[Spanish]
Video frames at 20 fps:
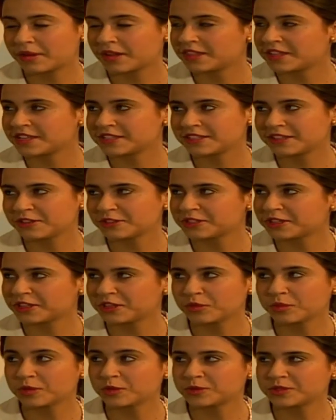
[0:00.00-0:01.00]
Habrá días en los que
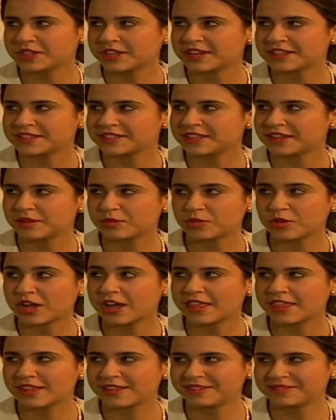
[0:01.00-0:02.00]
no me gustará ser
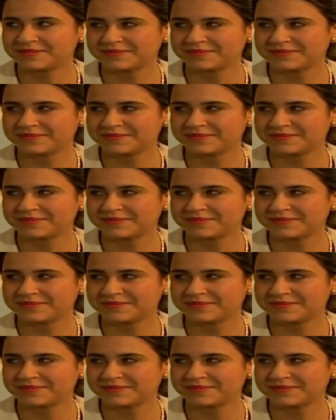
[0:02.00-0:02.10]
abogado.